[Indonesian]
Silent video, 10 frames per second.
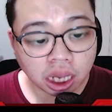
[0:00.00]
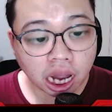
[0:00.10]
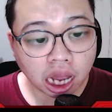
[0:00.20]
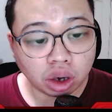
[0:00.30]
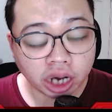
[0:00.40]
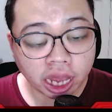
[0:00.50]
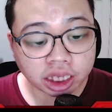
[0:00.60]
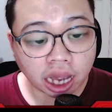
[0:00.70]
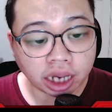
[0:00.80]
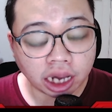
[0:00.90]
dia kalau
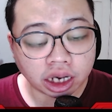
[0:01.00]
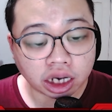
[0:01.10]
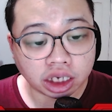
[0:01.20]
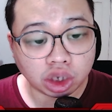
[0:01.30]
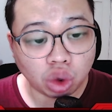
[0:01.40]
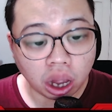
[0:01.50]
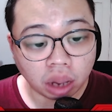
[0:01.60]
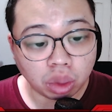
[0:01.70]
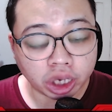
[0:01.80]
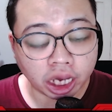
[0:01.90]
ngeliat keadaan rekening
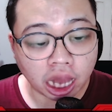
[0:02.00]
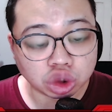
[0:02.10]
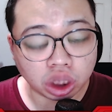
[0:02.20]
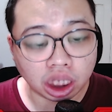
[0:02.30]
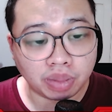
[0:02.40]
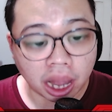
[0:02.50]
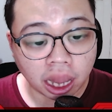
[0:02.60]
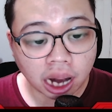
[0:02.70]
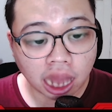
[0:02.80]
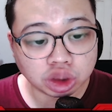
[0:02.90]
gua mungkin langsung
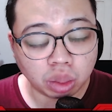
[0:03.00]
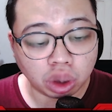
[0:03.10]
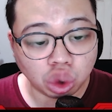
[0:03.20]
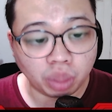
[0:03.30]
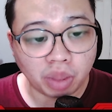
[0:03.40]
iba, langsung mau